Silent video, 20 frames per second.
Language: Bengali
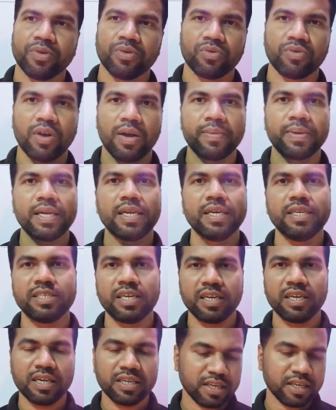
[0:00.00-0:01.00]
তো আমার এই
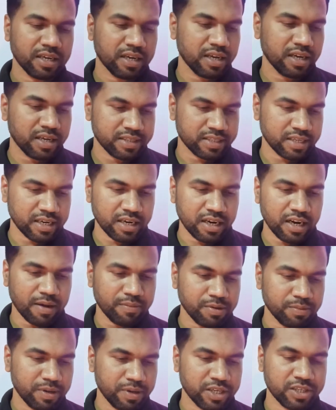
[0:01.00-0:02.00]
চ্যানেল থেকে চ্যানেলে
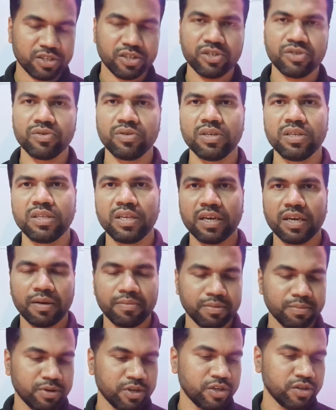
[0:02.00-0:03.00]
আমি বেশ কিছুদিন থেকে
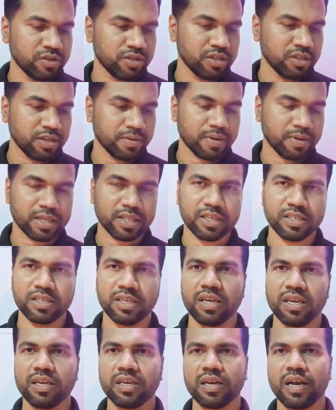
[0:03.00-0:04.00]
আমি ভিডিও দিতে পারতেছি
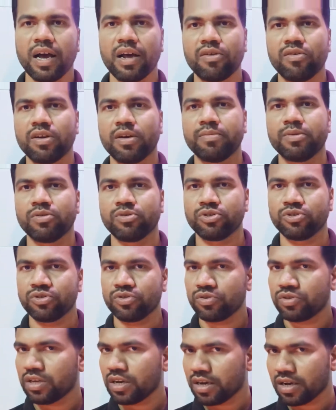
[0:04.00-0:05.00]
না কারণ আমি অসুস্থ
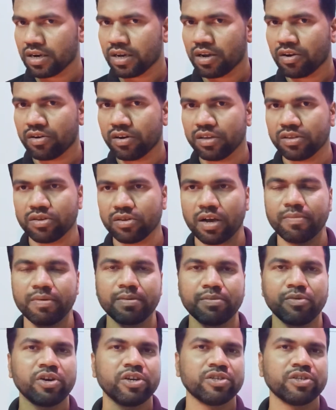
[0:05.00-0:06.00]
থাকার কারণে তো আমার
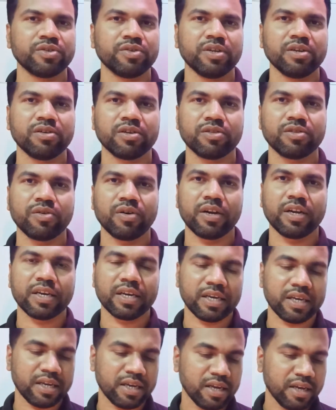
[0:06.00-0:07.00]
ভয়েস শুনে হয়তো
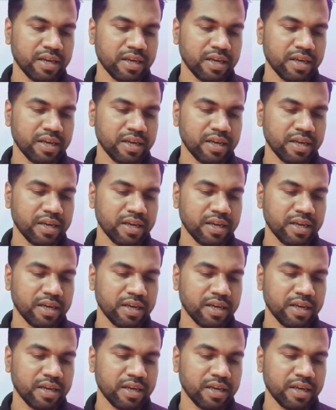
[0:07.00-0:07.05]
অনেকেই